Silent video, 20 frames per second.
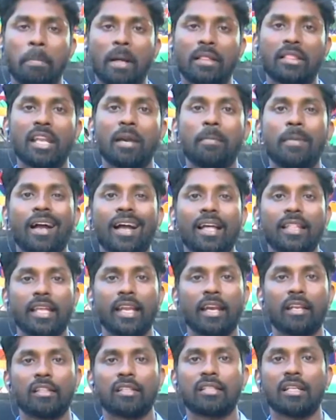பத்திரமாக
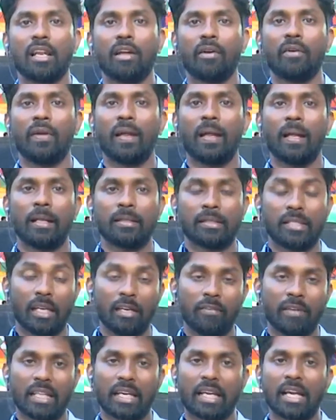அதை எடுத்து செல்ல
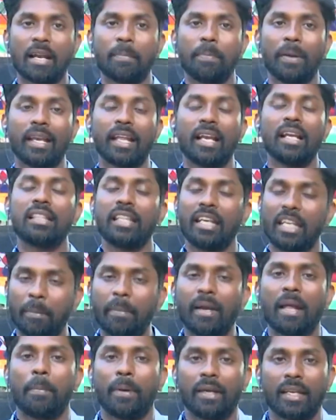செல்வதற்கான பணிகள்
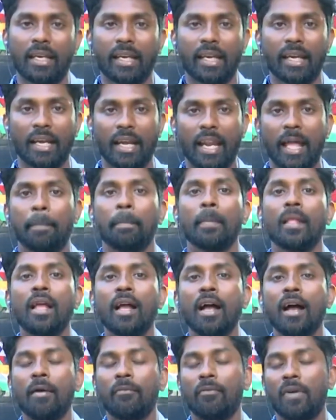திட்டமிடப்பட்டிருக்கின்றன
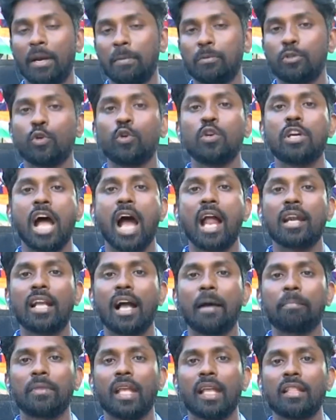வரும் ஜூன்
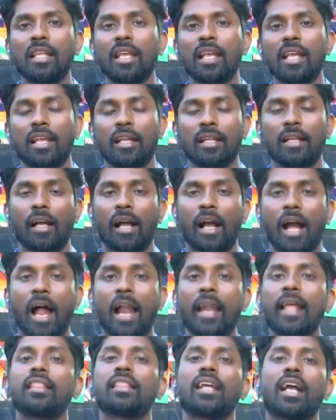நான்காம் தேதி
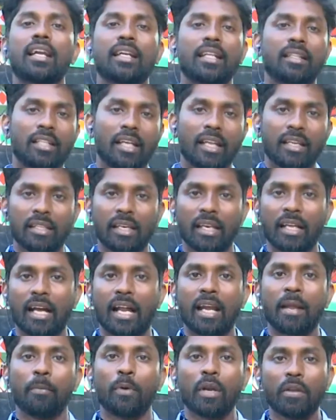அனைத்து கட்ட
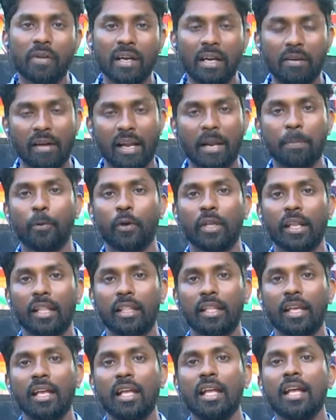தேர்தலுக்கான முடிவுகள்
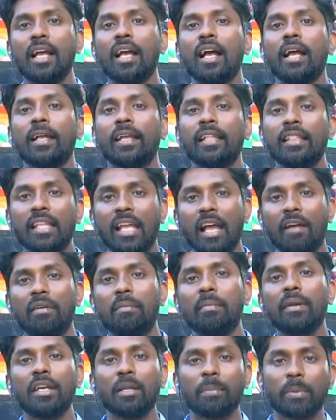வரப்போகிறது
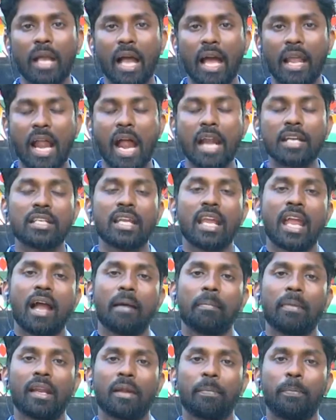இந்தியாவில் மீண்டும் யார்
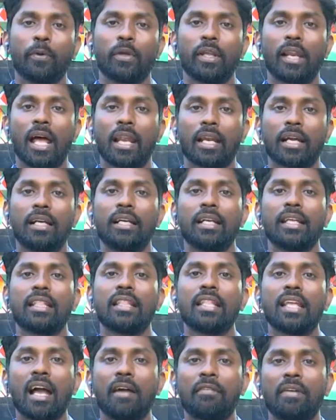ஆட்சியை அமரப்போகிறார்கள்
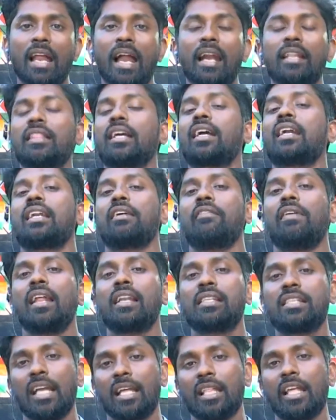இந்தியாவின் அடுத்த கட்ட
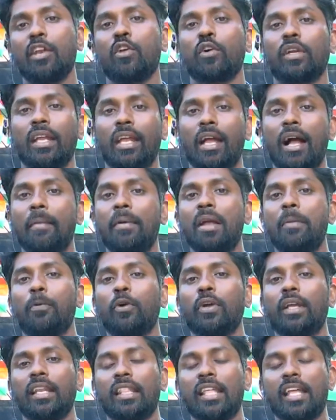வளர்ச்சி எதை நோக்கி
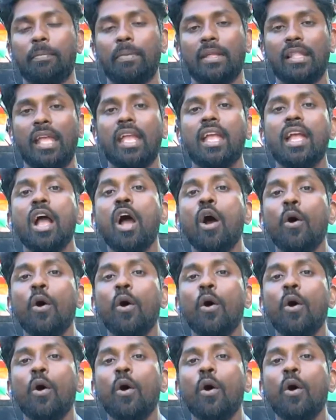அமையப்போகிறது என்பதை